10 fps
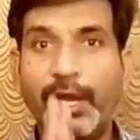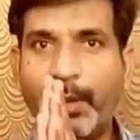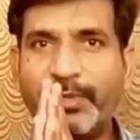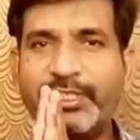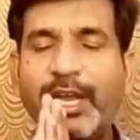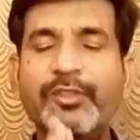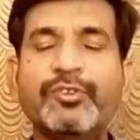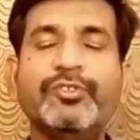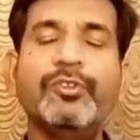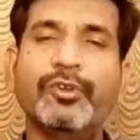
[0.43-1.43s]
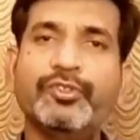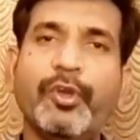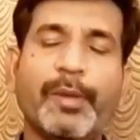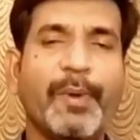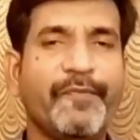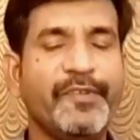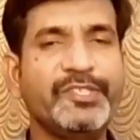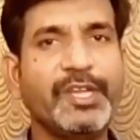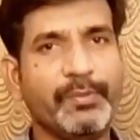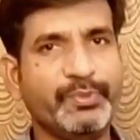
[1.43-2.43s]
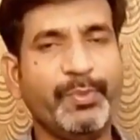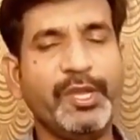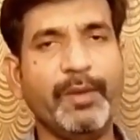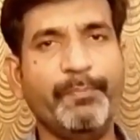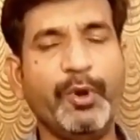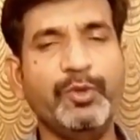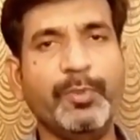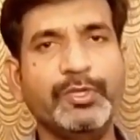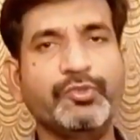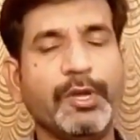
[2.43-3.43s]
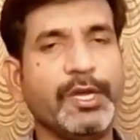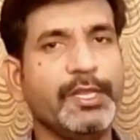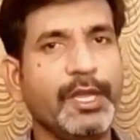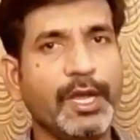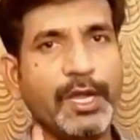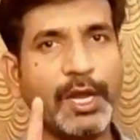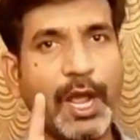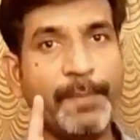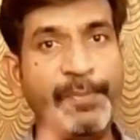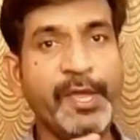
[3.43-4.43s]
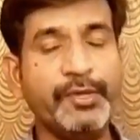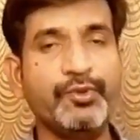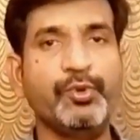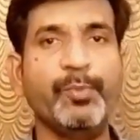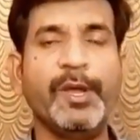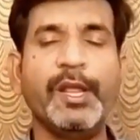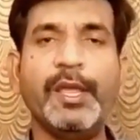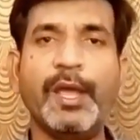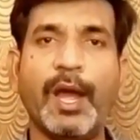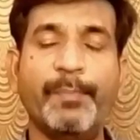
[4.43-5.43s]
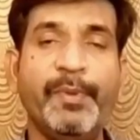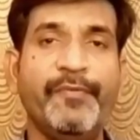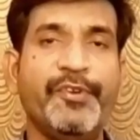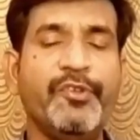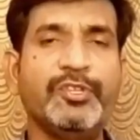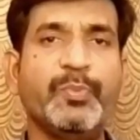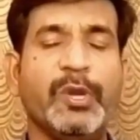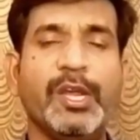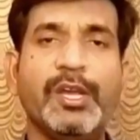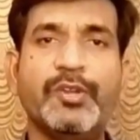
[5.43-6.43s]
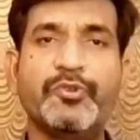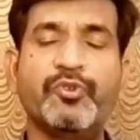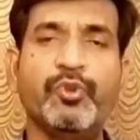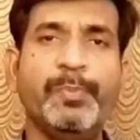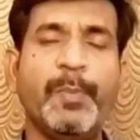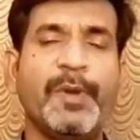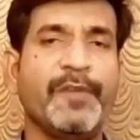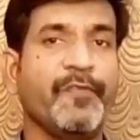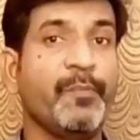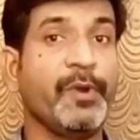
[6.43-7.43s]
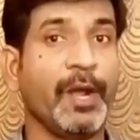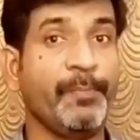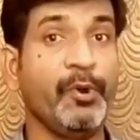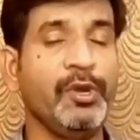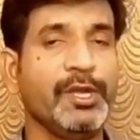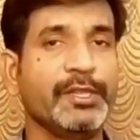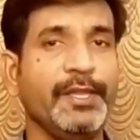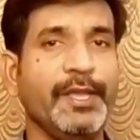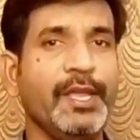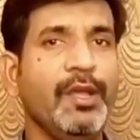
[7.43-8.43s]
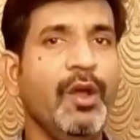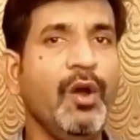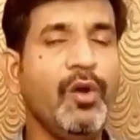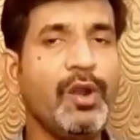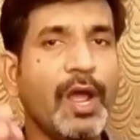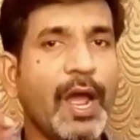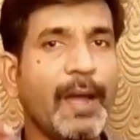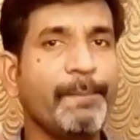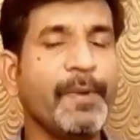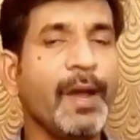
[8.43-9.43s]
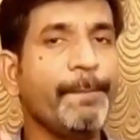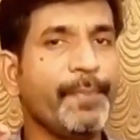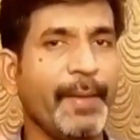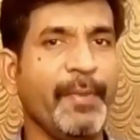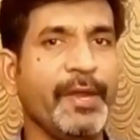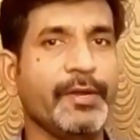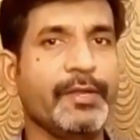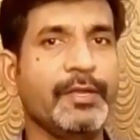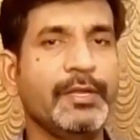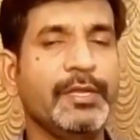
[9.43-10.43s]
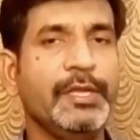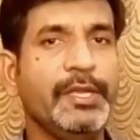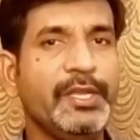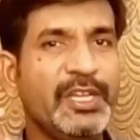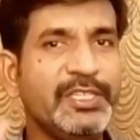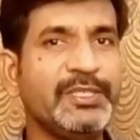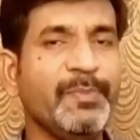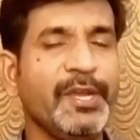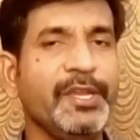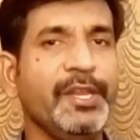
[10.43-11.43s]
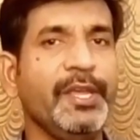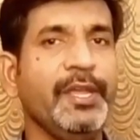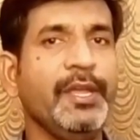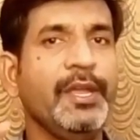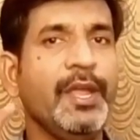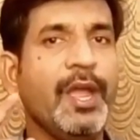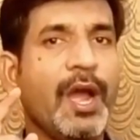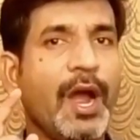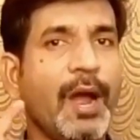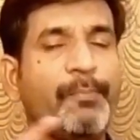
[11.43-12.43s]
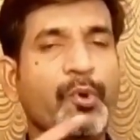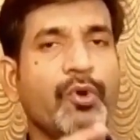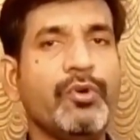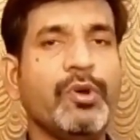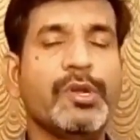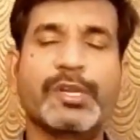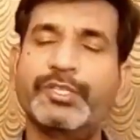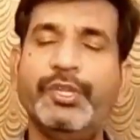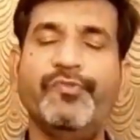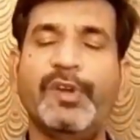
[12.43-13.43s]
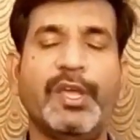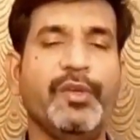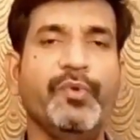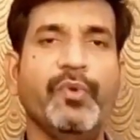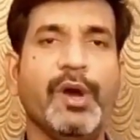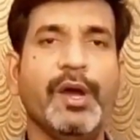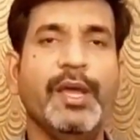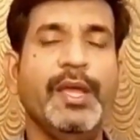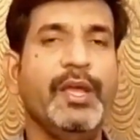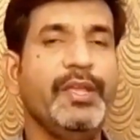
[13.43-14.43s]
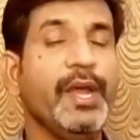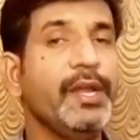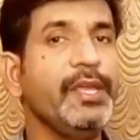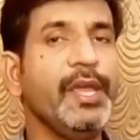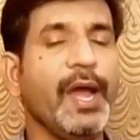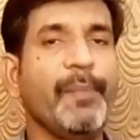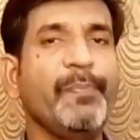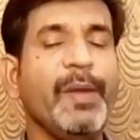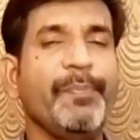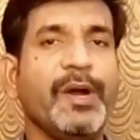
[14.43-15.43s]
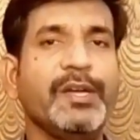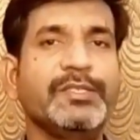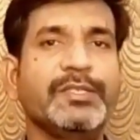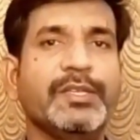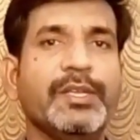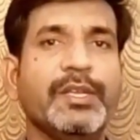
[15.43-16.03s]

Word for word: नमस्कार दोस्तों दोस्तों एक बार फिर से आप सभी का बहुत बहुत स्वागत है अगर आप भी एक यूट्यूबर हैं आप भी वीडियोज बनाकर यूट्यूब के प्लेटफॉर्म पर अपलोड करते हैं और आपका पेमेंट इस महीने आपको रिसीव नहीं हुआ यानी कि आपके पास